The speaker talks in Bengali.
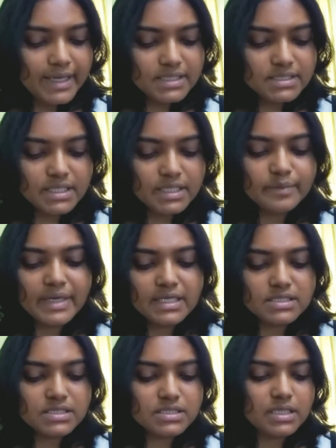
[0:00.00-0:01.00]
এই শীট
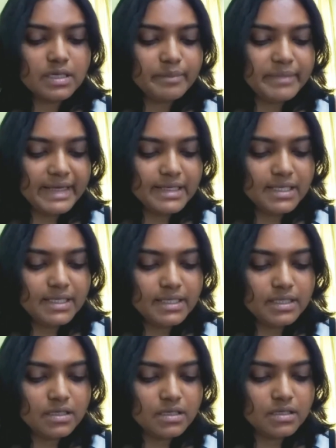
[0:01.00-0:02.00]
মাস্কটা মেইনলি
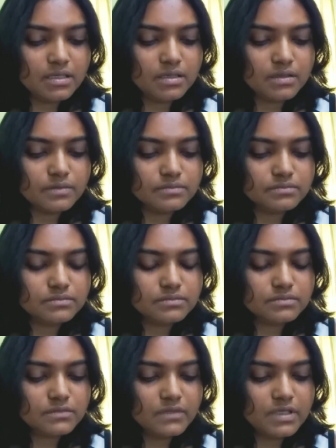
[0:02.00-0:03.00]

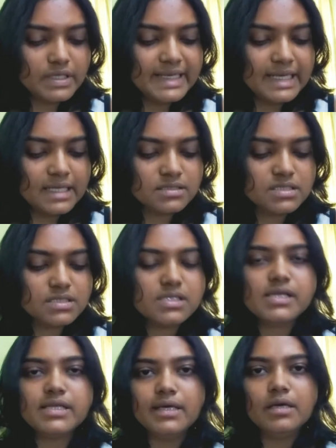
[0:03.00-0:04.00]

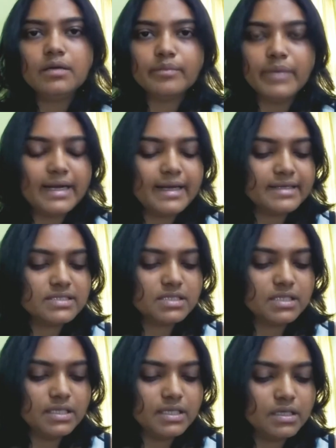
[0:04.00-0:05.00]
ইলাস্টিসিটি বাড়ায়
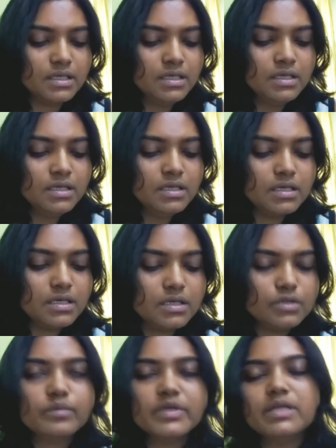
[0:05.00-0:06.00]
স্কিনের
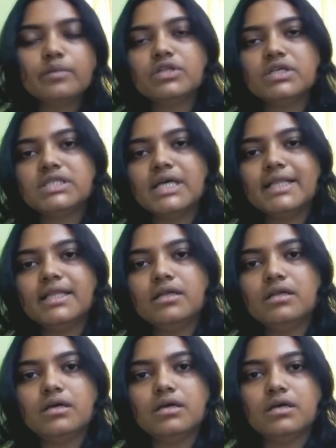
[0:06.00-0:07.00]
তোমাদের মধ্যে যাদের
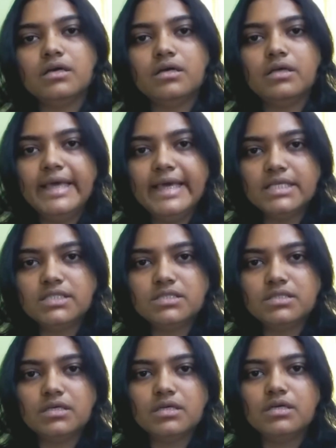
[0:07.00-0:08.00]
এজ
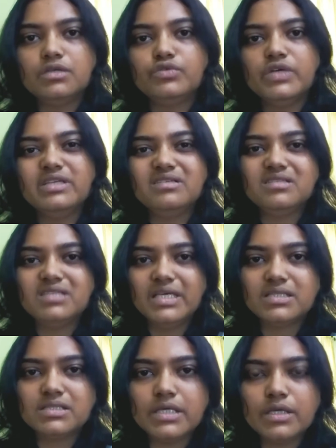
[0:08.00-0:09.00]
টোয়েন্টি
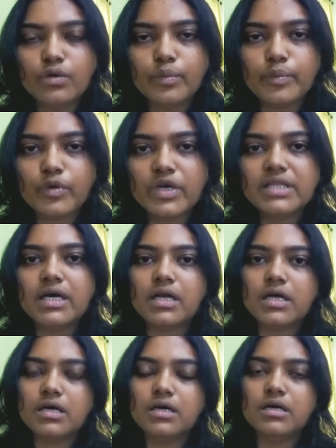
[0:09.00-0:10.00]
সিক্সের ওপরে
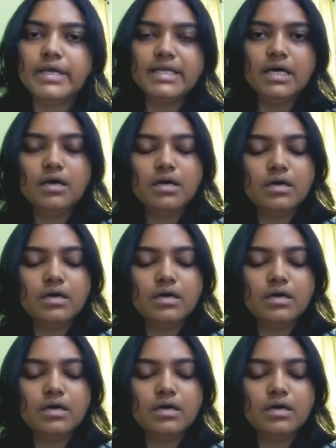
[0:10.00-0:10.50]
তারা এটা